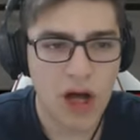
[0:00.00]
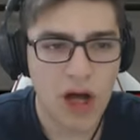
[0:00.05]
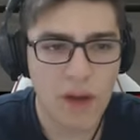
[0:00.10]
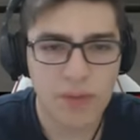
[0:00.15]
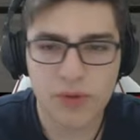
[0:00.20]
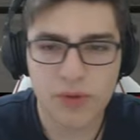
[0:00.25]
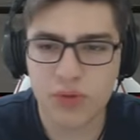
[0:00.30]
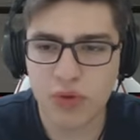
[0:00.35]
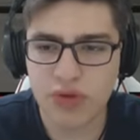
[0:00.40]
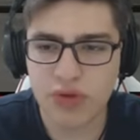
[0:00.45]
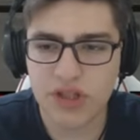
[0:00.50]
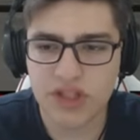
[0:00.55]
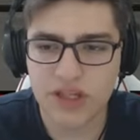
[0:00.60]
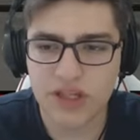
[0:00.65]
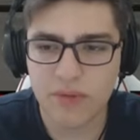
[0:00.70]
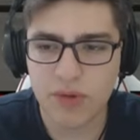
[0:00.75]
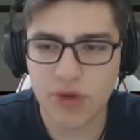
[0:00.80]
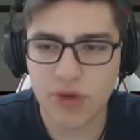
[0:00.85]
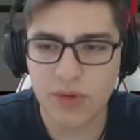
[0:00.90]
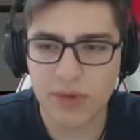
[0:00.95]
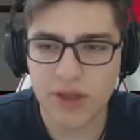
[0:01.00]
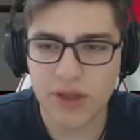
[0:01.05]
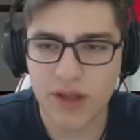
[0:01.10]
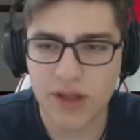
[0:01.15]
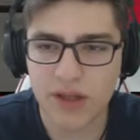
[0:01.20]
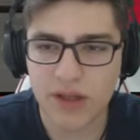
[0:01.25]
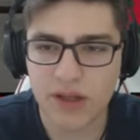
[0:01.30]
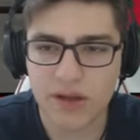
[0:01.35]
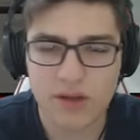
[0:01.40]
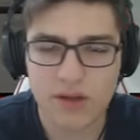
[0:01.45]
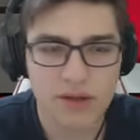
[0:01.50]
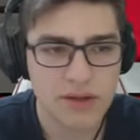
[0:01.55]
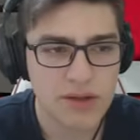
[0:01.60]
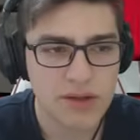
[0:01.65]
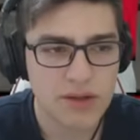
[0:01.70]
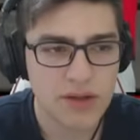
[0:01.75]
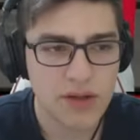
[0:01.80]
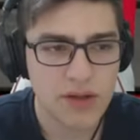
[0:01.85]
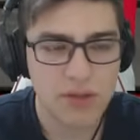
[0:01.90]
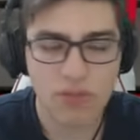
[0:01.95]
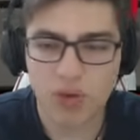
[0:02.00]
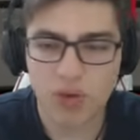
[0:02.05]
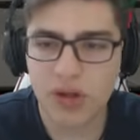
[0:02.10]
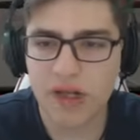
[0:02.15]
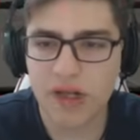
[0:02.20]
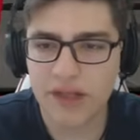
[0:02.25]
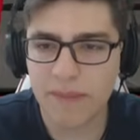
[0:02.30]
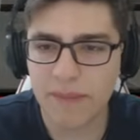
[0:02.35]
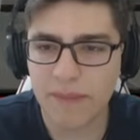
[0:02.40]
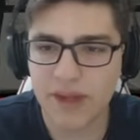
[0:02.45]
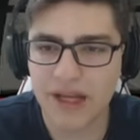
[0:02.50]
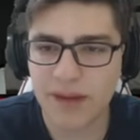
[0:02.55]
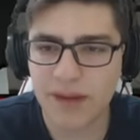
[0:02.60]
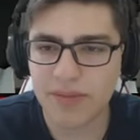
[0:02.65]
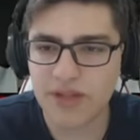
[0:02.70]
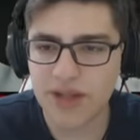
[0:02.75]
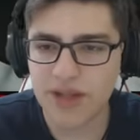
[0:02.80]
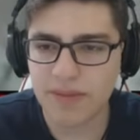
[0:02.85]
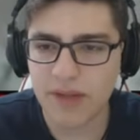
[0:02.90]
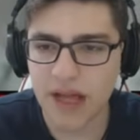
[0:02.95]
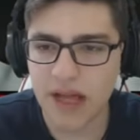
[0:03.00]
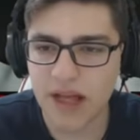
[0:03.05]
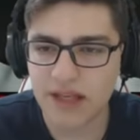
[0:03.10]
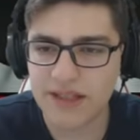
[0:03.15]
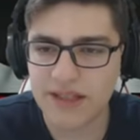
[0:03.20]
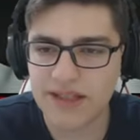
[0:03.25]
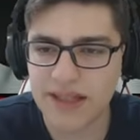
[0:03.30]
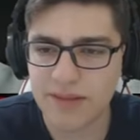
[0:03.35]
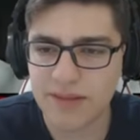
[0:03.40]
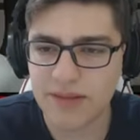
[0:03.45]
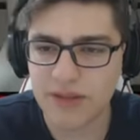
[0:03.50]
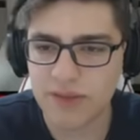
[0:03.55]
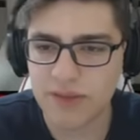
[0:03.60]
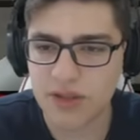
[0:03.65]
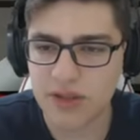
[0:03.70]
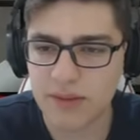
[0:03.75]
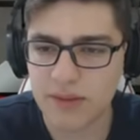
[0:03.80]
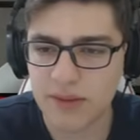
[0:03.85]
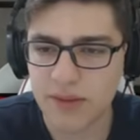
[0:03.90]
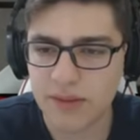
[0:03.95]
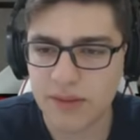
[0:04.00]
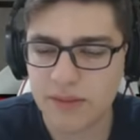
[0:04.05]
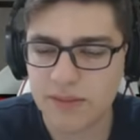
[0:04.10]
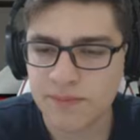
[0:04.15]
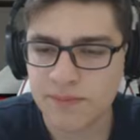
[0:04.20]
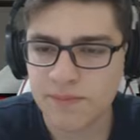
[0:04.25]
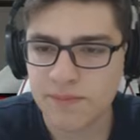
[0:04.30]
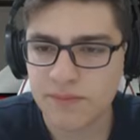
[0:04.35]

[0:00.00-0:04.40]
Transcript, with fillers: Aa bir türlü seçemiyorum ya. Bunlardan biri yapacağım da hangisi yapsam acaba?